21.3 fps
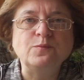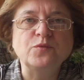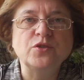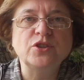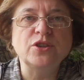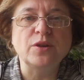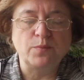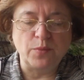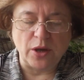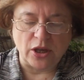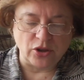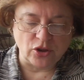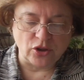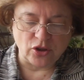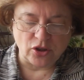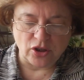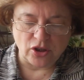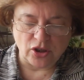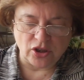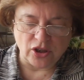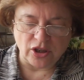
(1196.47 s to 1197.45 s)
Семь пятниц
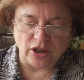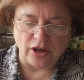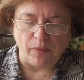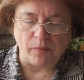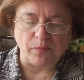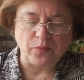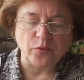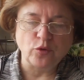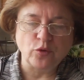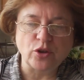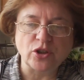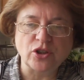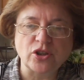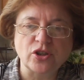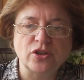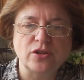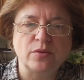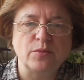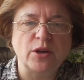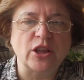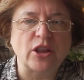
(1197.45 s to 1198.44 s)
на неделе. У нас
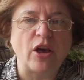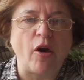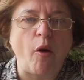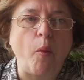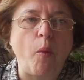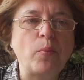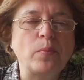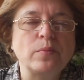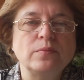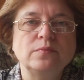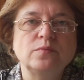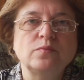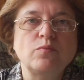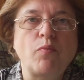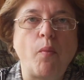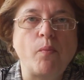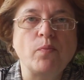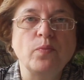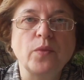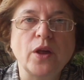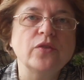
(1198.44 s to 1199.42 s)
это семейное.
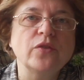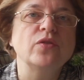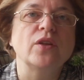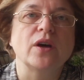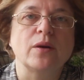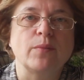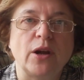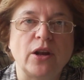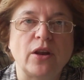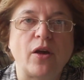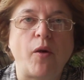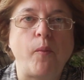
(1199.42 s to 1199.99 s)
Это нормально.